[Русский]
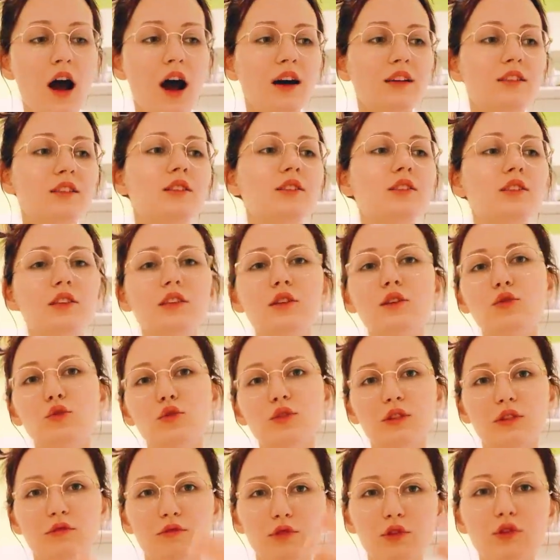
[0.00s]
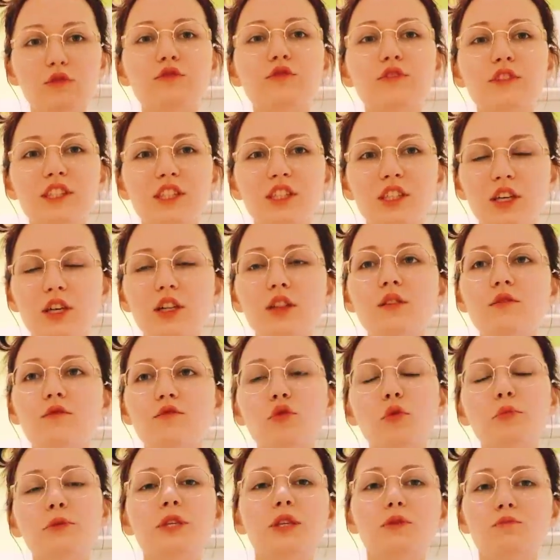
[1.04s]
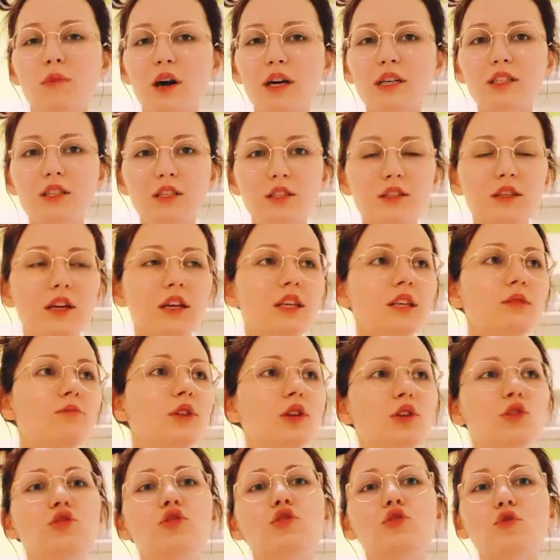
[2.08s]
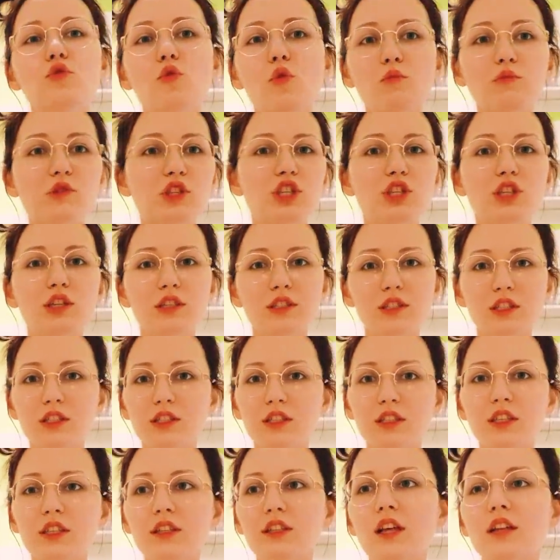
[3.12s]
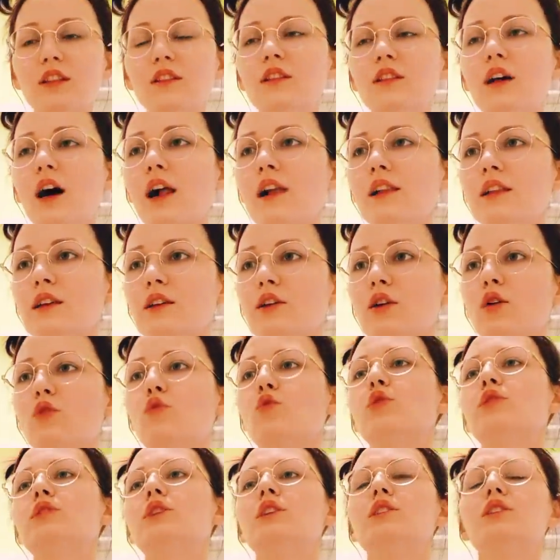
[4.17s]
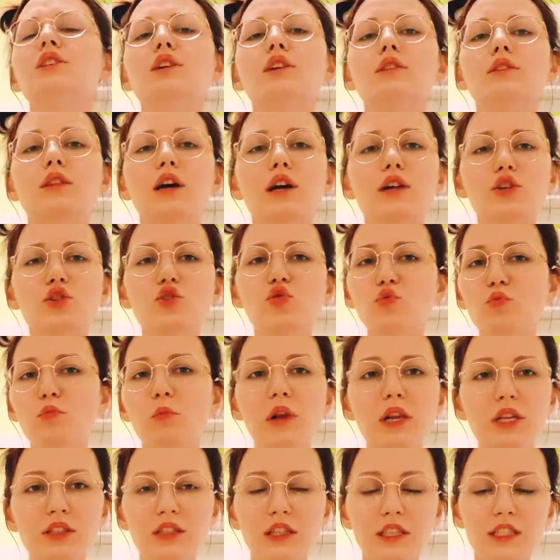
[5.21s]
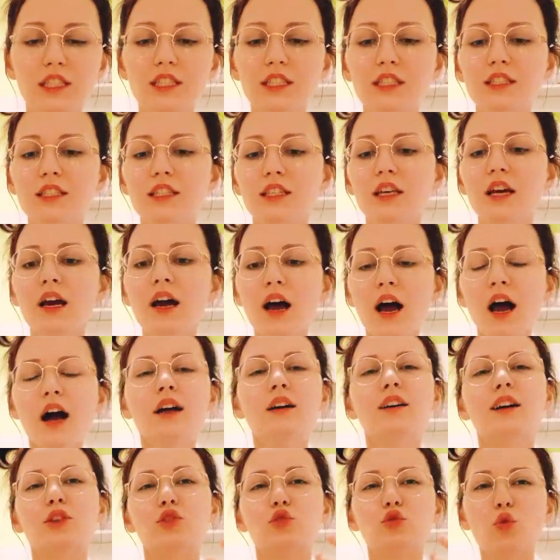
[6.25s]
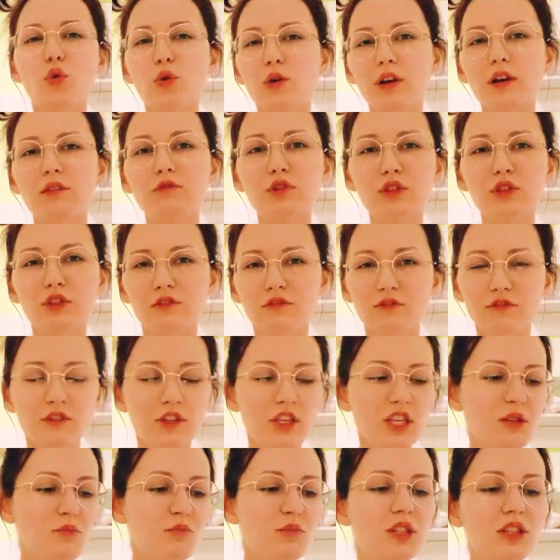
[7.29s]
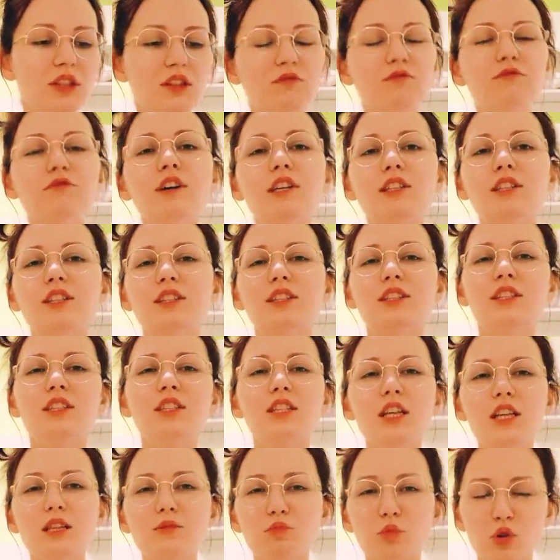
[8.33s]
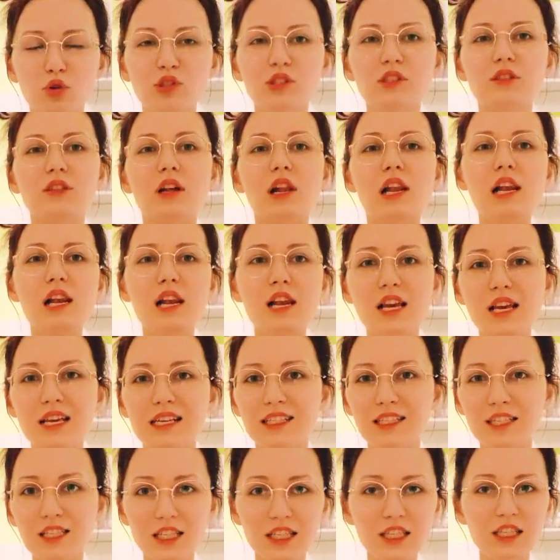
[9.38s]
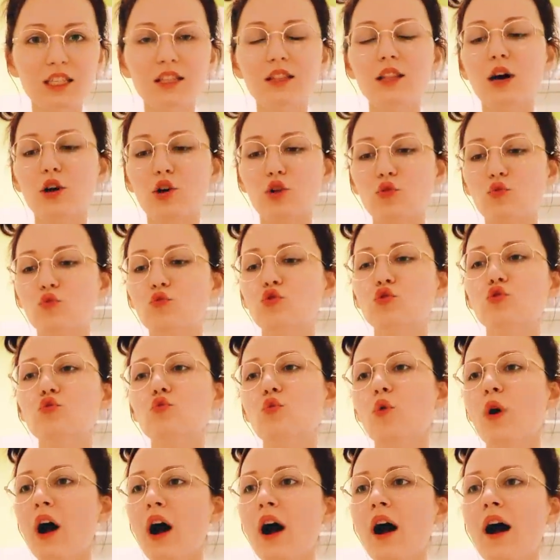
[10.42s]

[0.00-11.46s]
ассоциируется вот в целом, в общей массе, с каким-то днем женской тотальной какой-то недолюбленности которая вот именно в этот день просто лезет наружу